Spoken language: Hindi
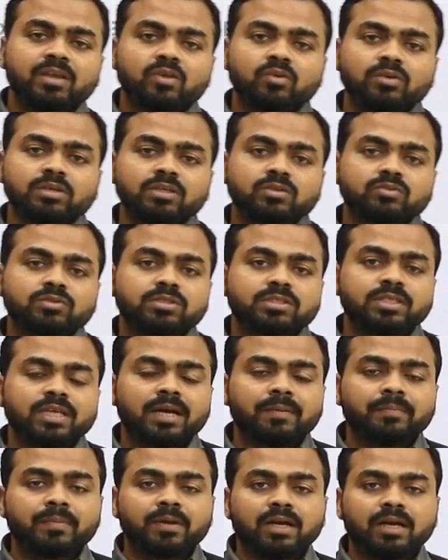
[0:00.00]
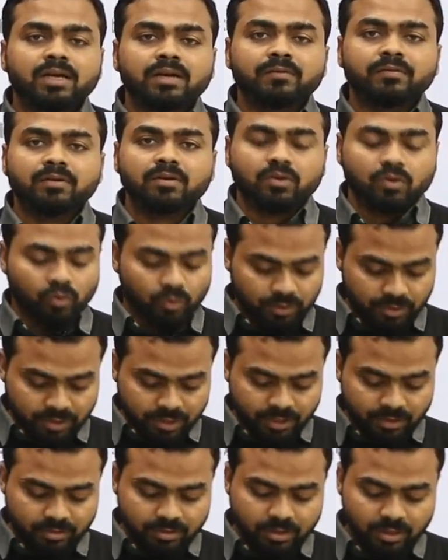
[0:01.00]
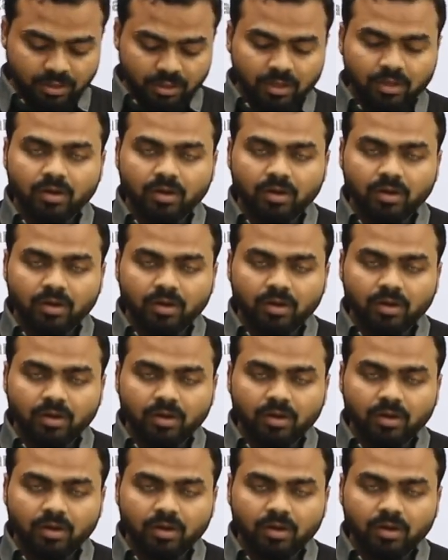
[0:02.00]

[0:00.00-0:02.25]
क्योंकि उससे आपका क्लोज टेस्ट